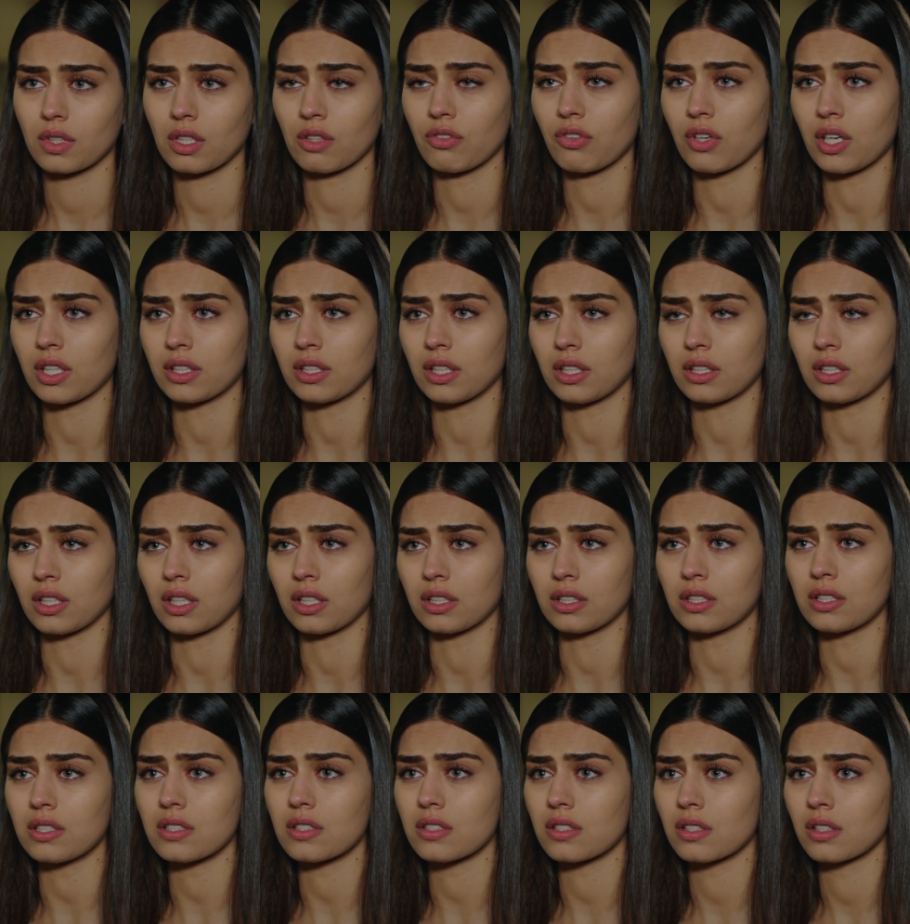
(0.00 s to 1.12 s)
Ne fayda eder
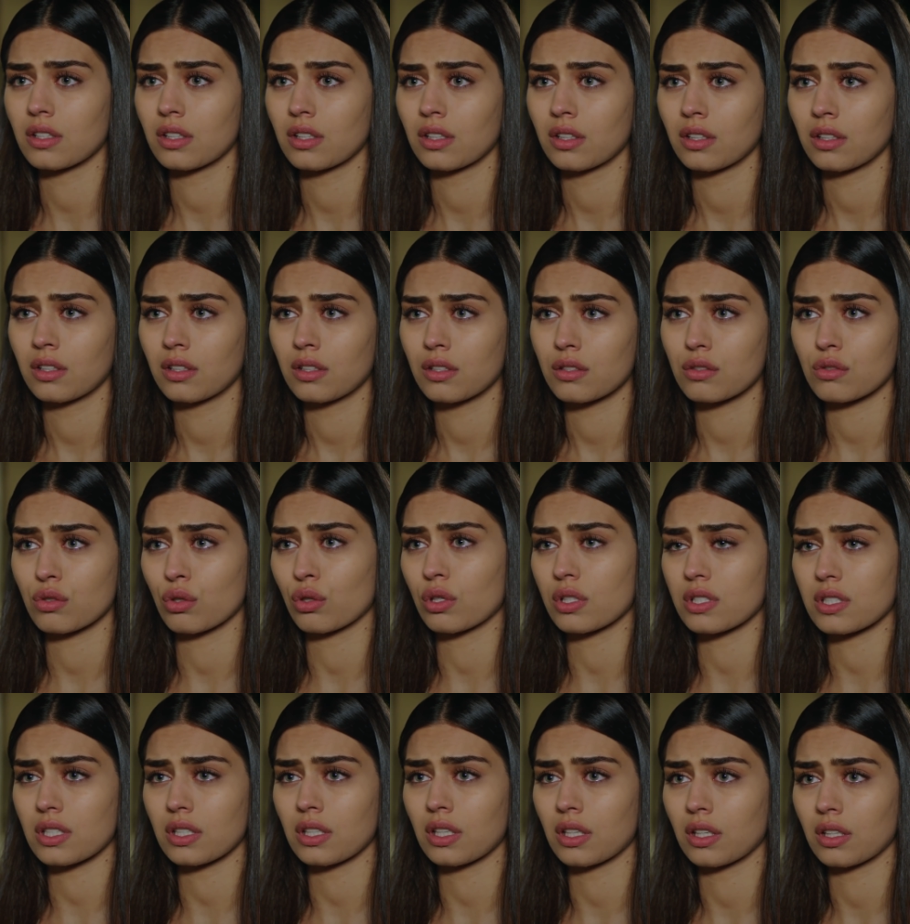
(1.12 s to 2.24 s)
Yiğit?
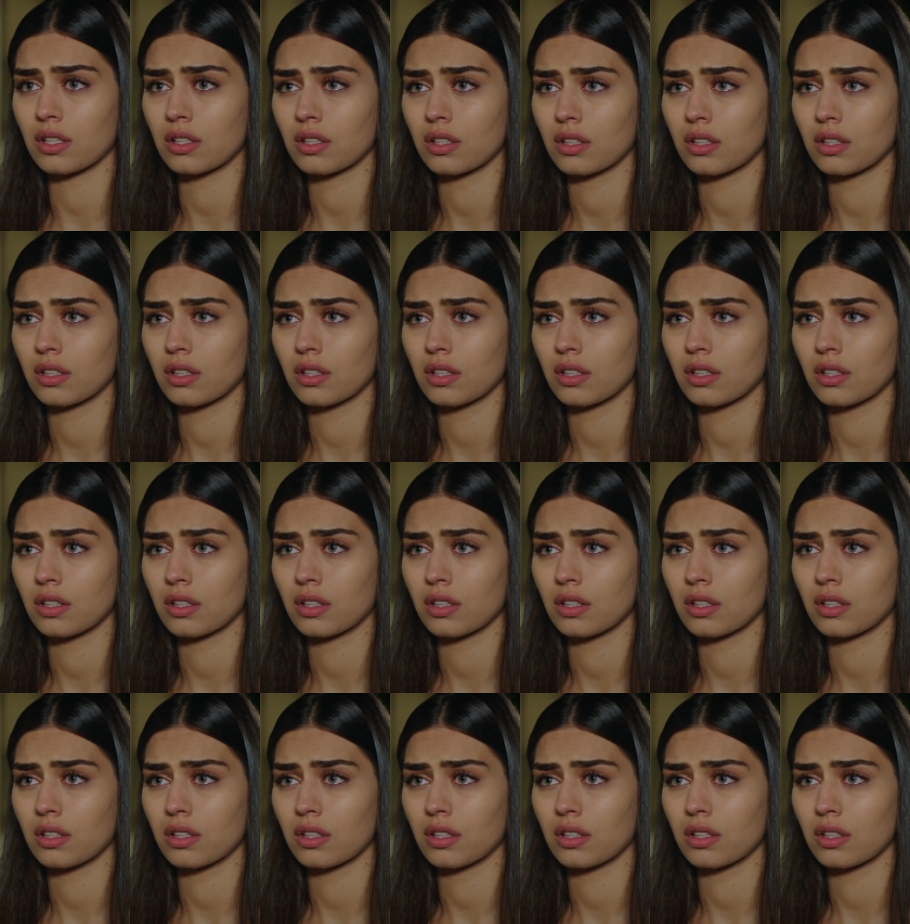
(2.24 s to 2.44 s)
Söylesene.